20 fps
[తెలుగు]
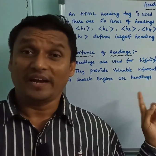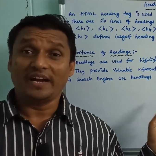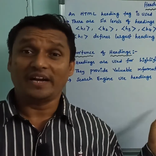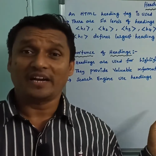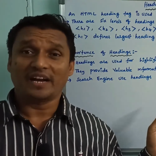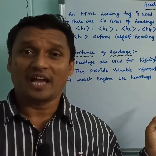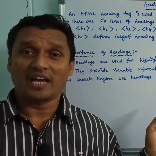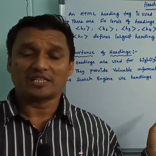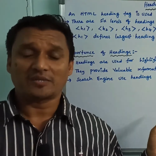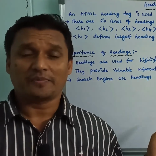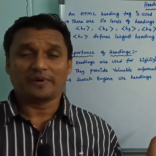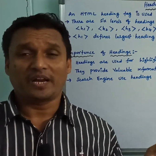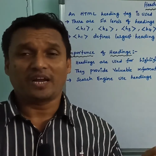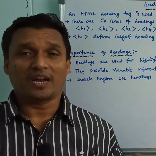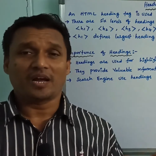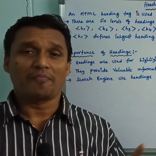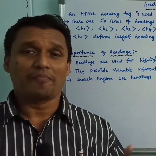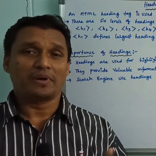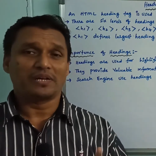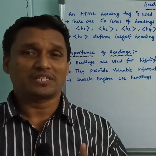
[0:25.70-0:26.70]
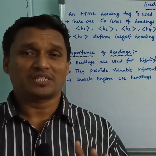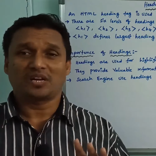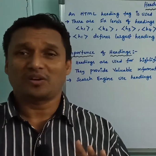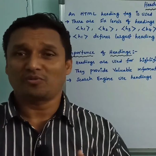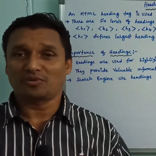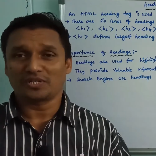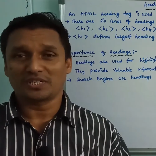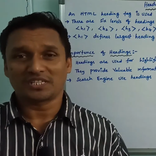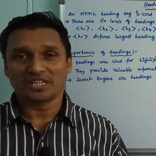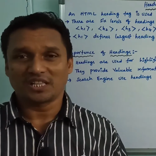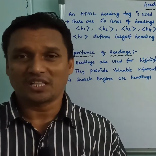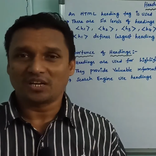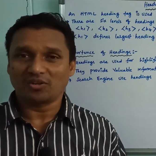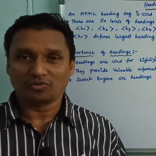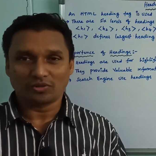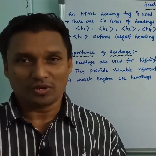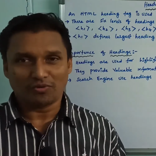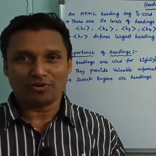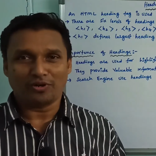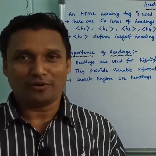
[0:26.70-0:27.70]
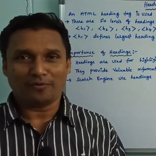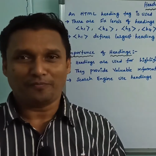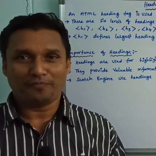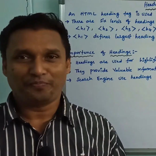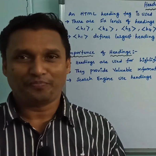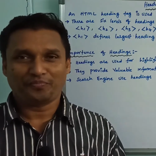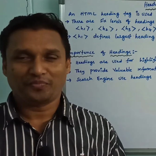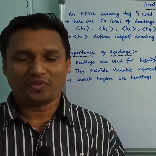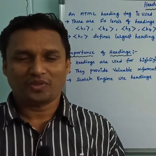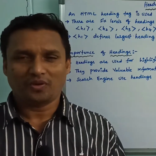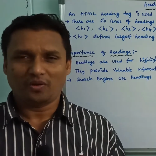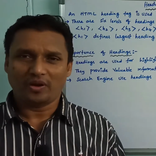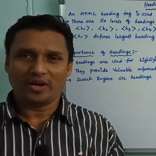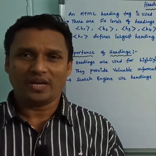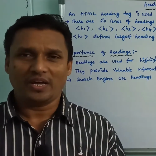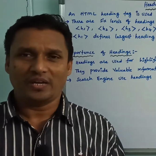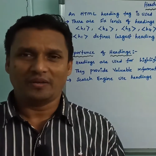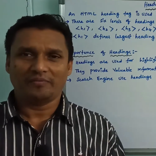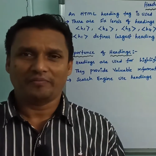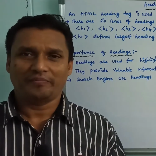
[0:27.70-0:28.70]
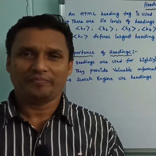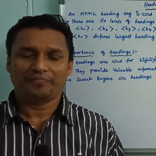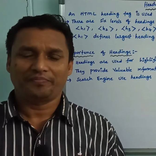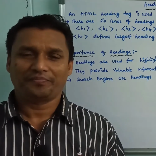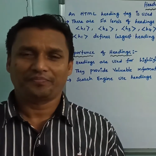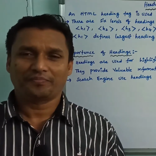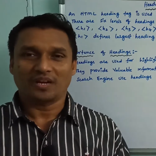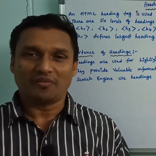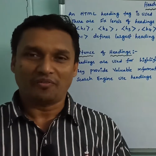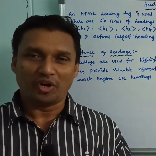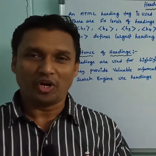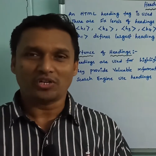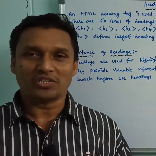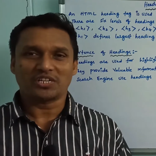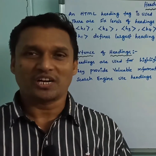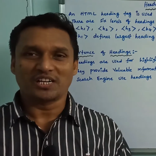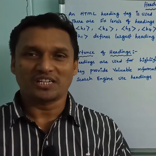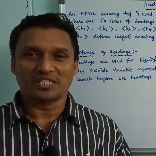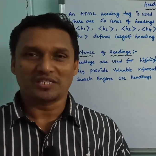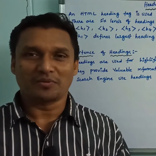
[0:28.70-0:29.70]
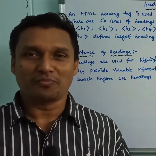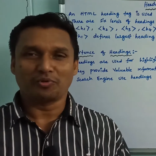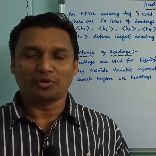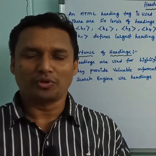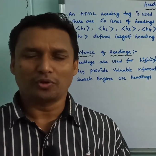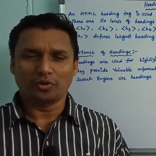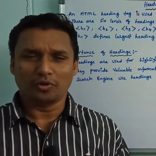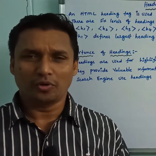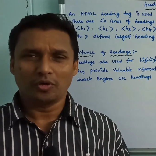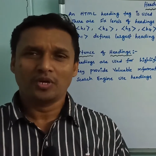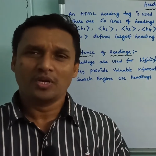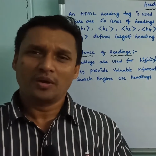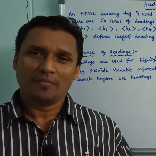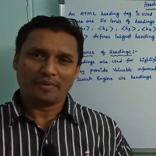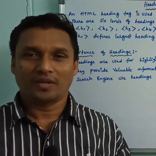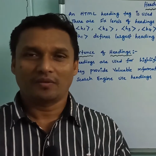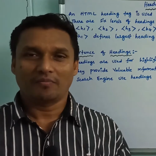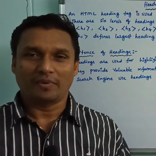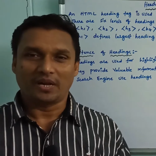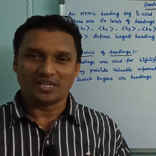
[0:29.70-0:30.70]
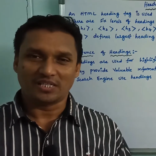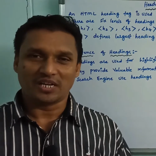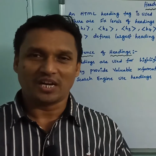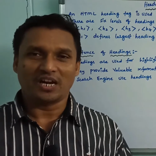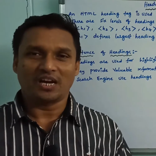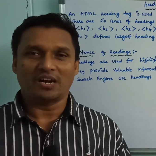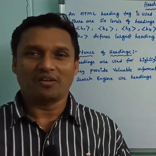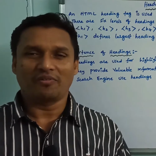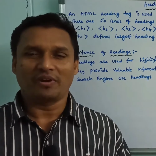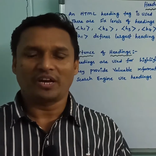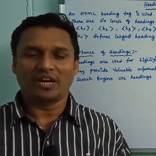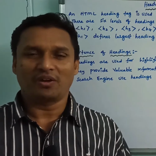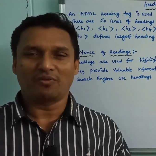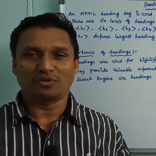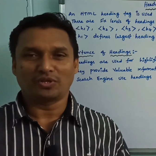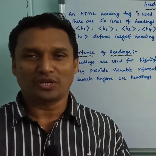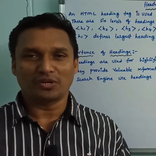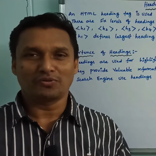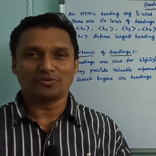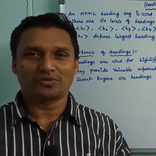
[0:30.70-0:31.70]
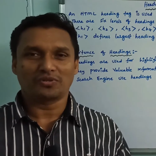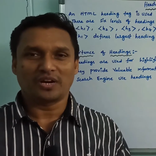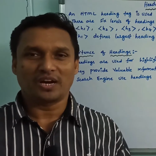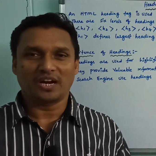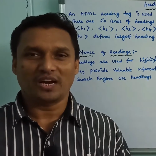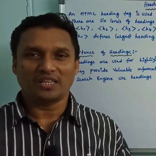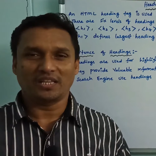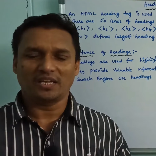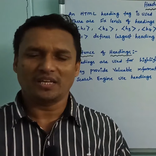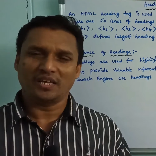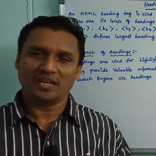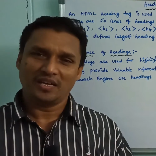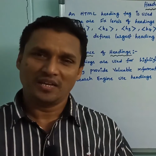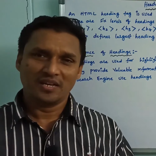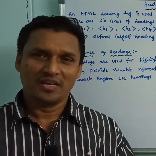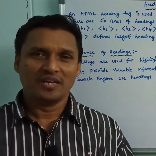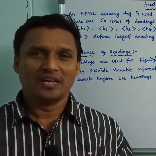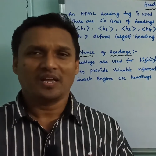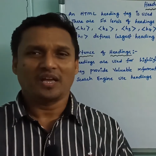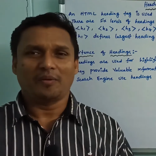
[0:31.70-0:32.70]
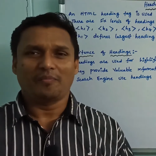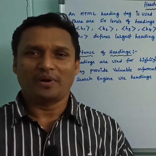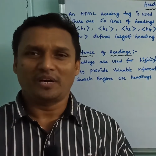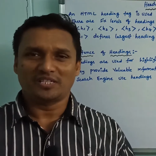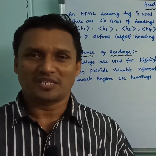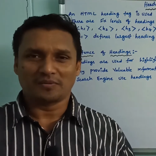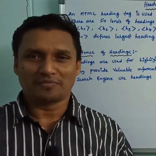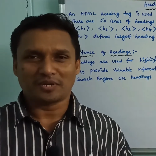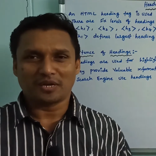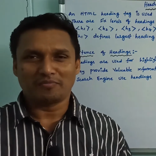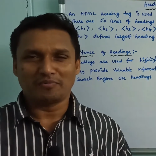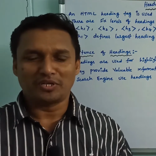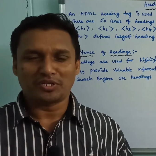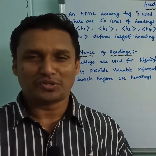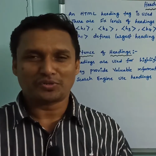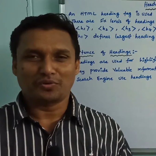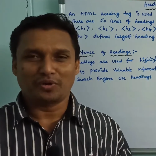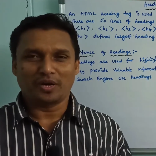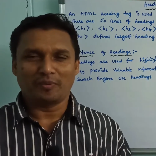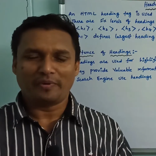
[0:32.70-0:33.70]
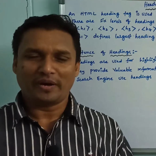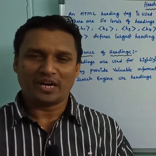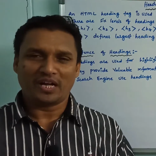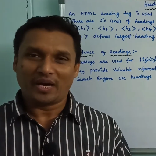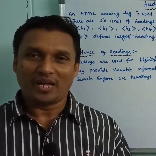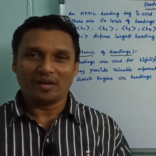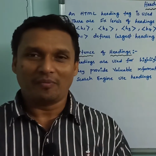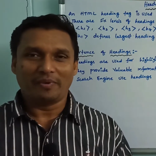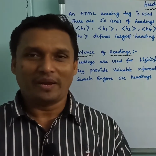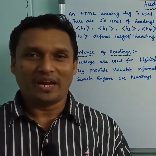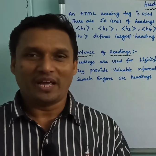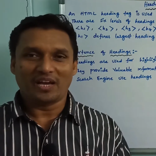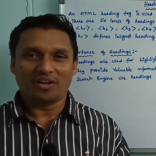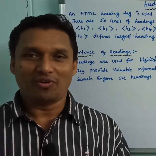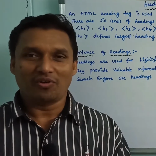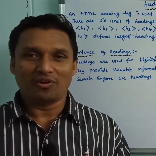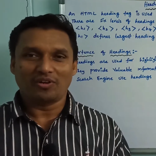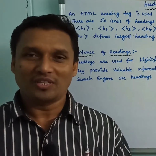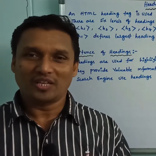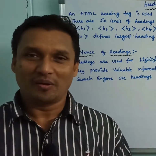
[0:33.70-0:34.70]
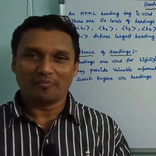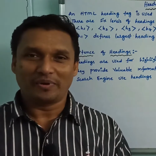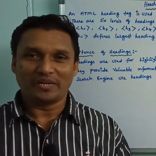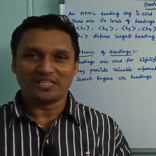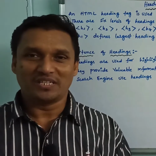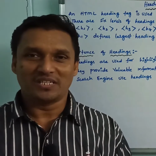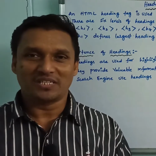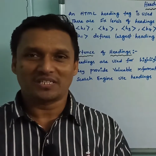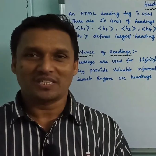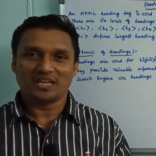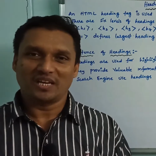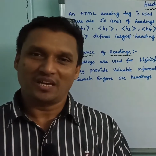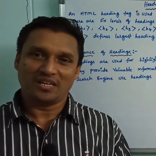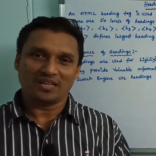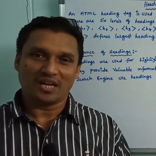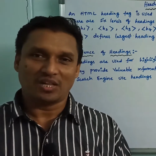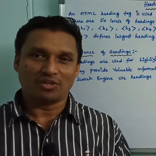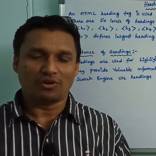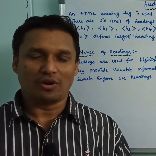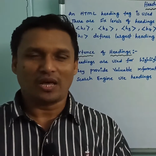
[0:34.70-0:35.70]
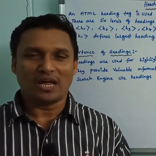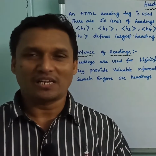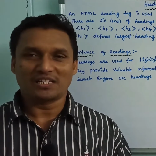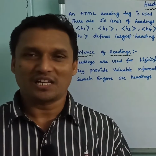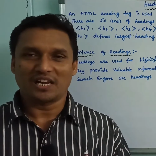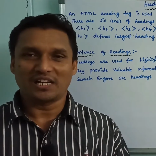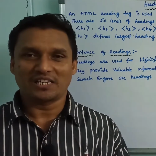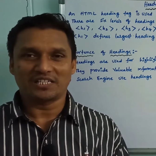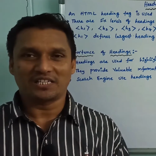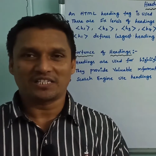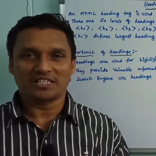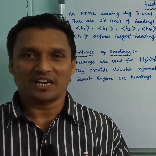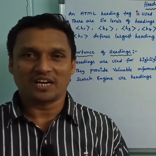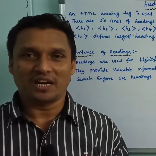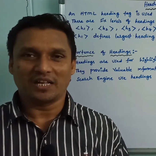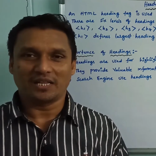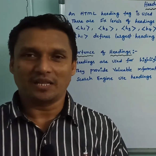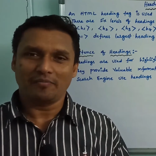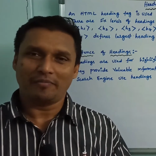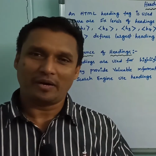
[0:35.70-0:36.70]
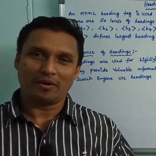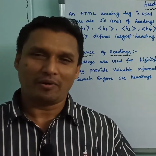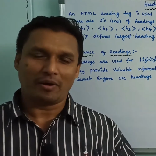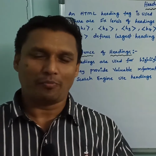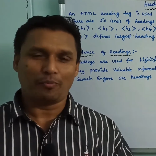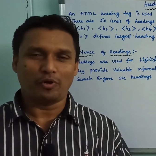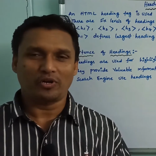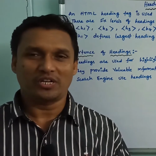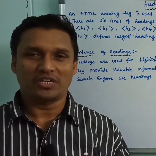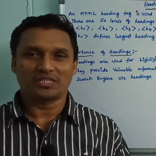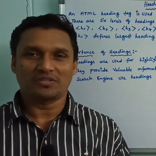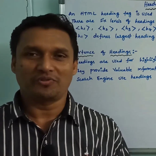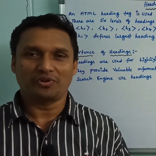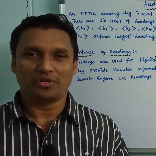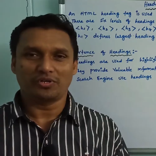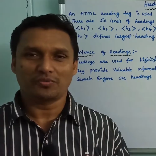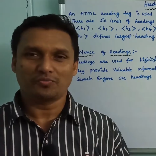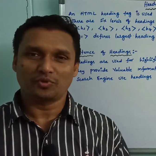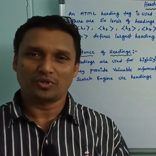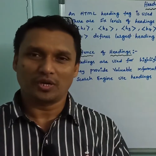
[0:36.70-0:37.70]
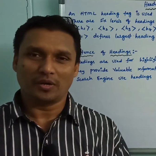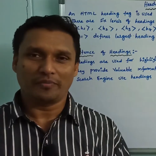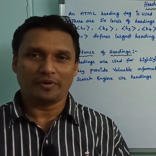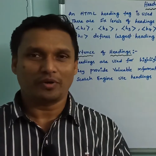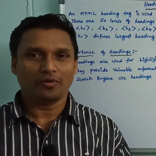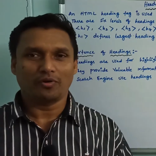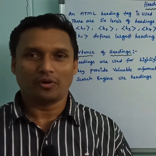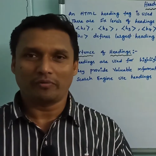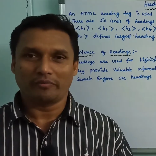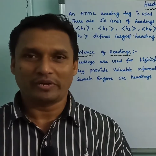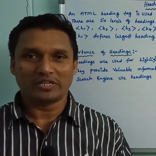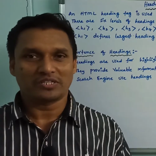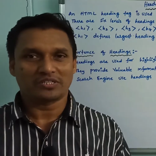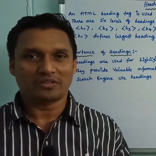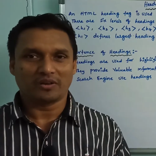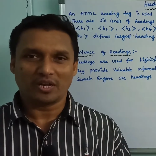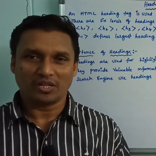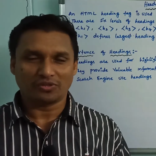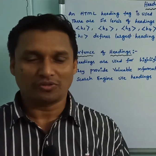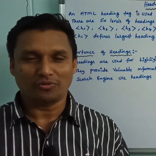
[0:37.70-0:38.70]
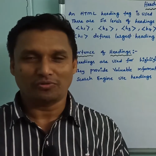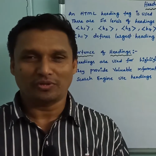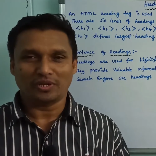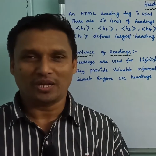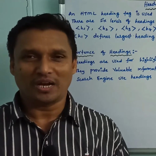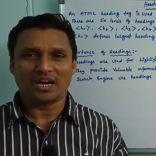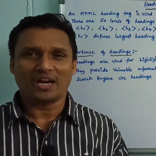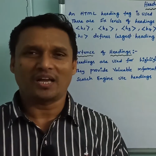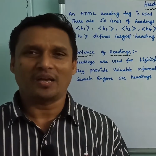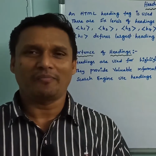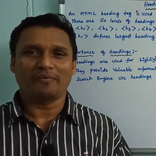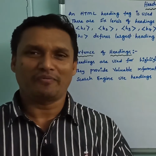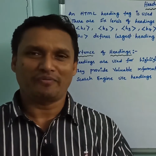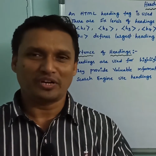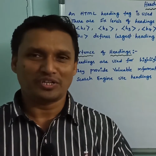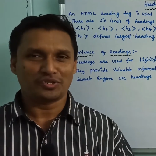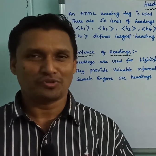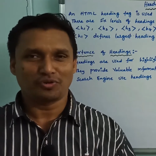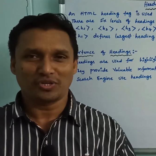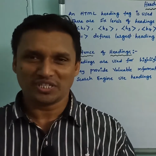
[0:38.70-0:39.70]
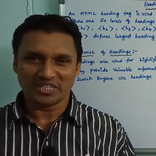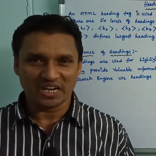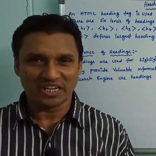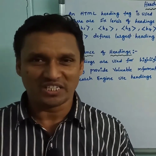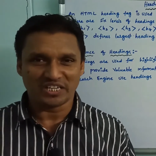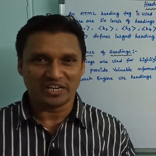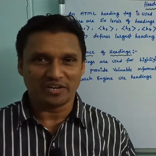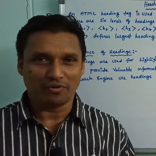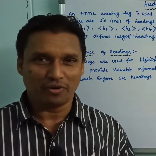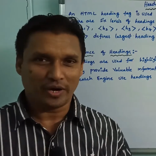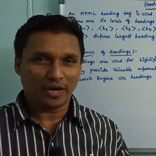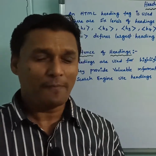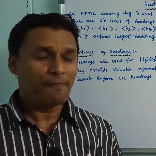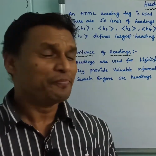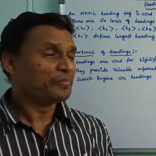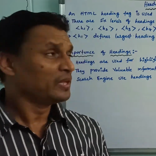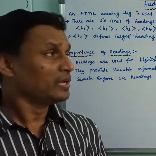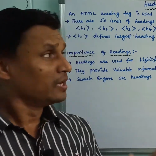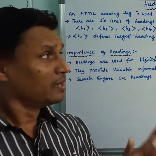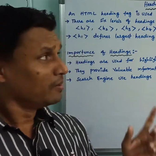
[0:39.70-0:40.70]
ఎడింగ్ ట్యాక్స్ పైన కంపల్సరీ క్వశ్చన్స్ అయితే అడుగుతూ ఉంటారు ఓకే ఇక వీడియోని స్టార్ట్ చేసే ముందు మన ఛానల్ ఎవరైనా కొత్తగా చూస్తున్నట్లయితే వెంబడే సబ్స్క్రైబ్ చేసుకొని పక్కన బెల్ ఐకన్ ఉంటే దాన్ని ప్రెస్ చేసి అందులో ఆల్ సెలెక్ట్ చేసినట్లయితే మేము అప్లోడ్ చేసే వీడియోస్ ముందుగా మీకు నోటిఫికేషన్ ద్వారా అందుతుంది అట్లాగే మీ ఫ్రెండ్స్ కూడా షేర్ చేయండి ఓకే